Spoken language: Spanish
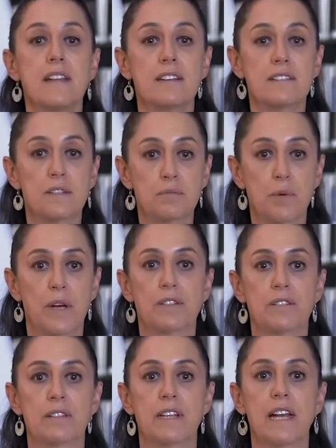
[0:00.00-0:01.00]
días
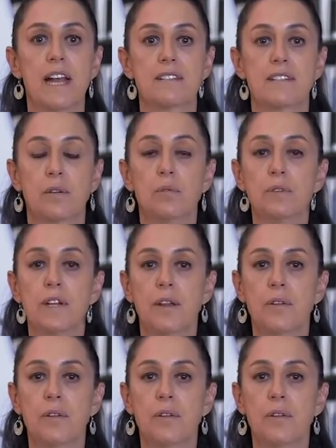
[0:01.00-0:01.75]
después de la segunda